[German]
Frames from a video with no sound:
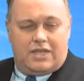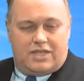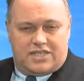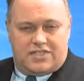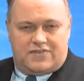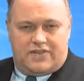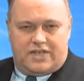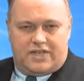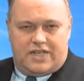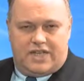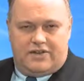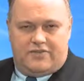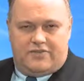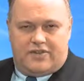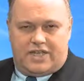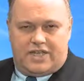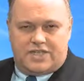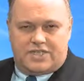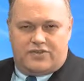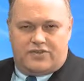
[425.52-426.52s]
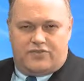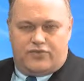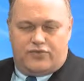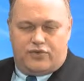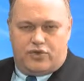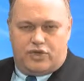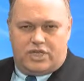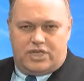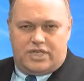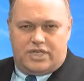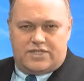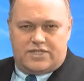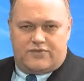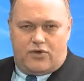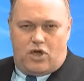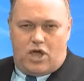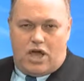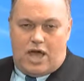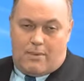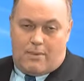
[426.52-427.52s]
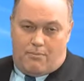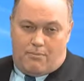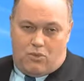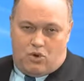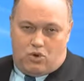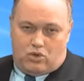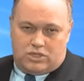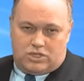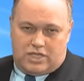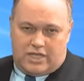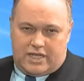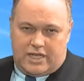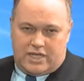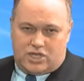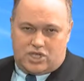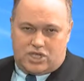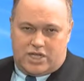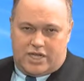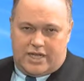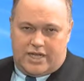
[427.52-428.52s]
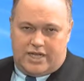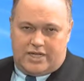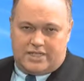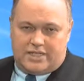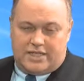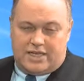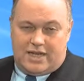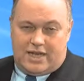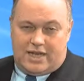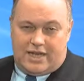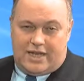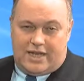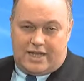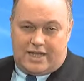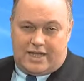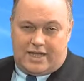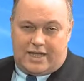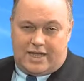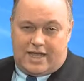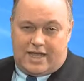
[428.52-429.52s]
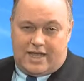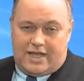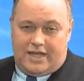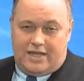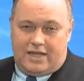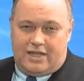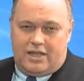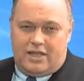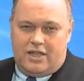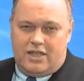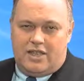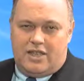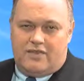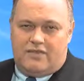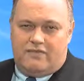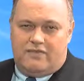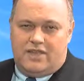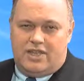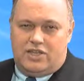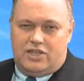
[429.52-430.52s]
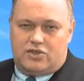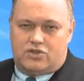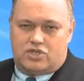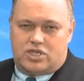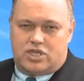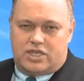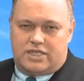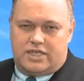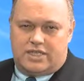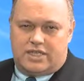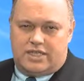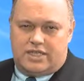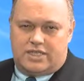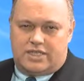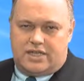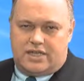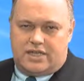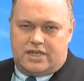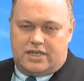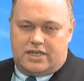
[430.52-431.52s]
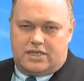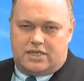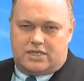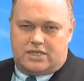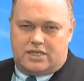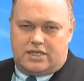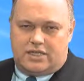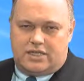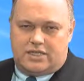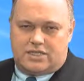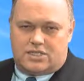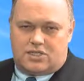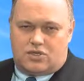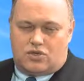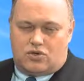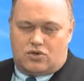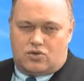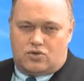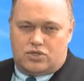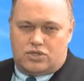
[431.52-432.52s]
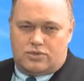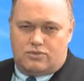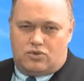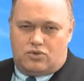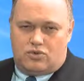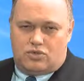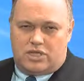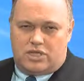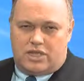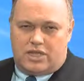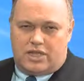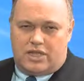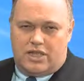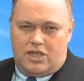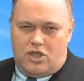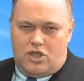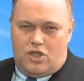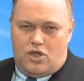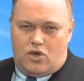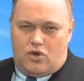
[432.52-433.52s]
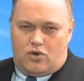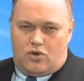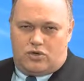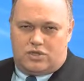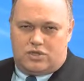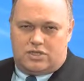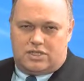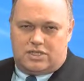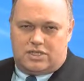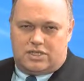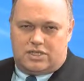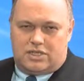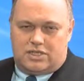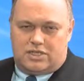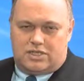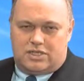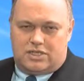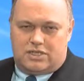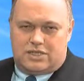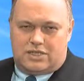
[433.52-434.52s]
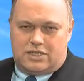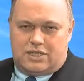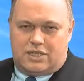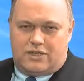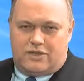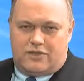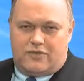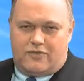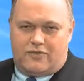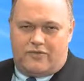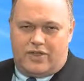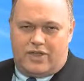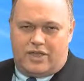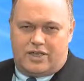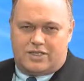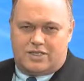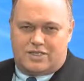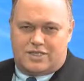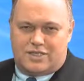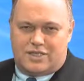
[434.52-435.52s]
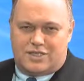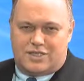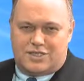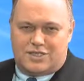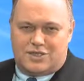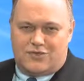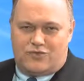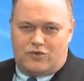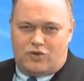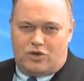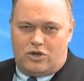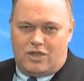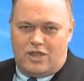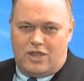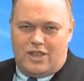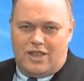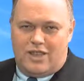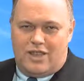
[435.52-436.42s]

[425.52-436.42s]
Das waren die Hinweise für diese Woche. Am Montag erscheint leider kein Videostrategieticker. Da ist Rosenmontag und äh, da wäre es nicht sinnvoll,